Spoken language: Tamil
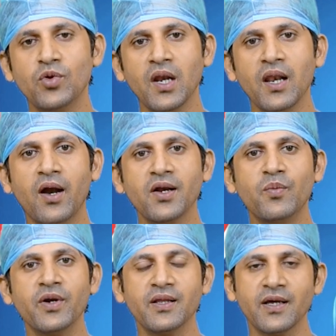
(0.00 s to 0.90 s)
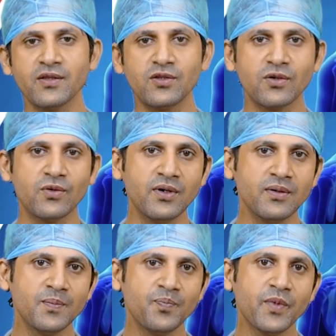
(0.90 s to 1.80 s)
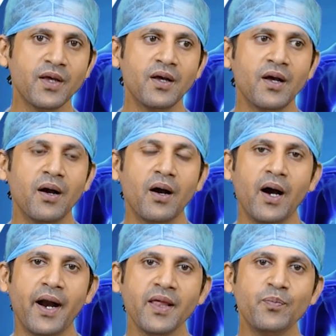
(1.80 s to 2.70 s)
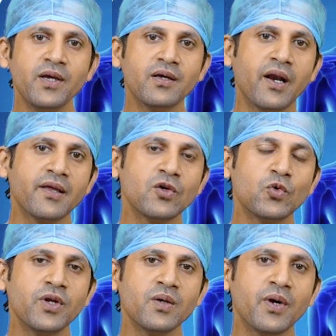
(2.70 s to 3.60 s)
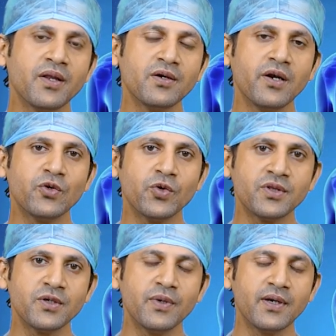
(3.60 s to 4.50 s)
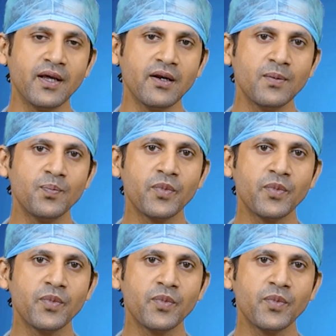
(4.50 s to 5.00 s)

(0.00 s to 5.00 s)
முதல் நான்கு மணி நேரத்திற்குள் அடைப்பை கரைக்கக்கூடிய மருந்துகளை கொடுத்து விட்டால்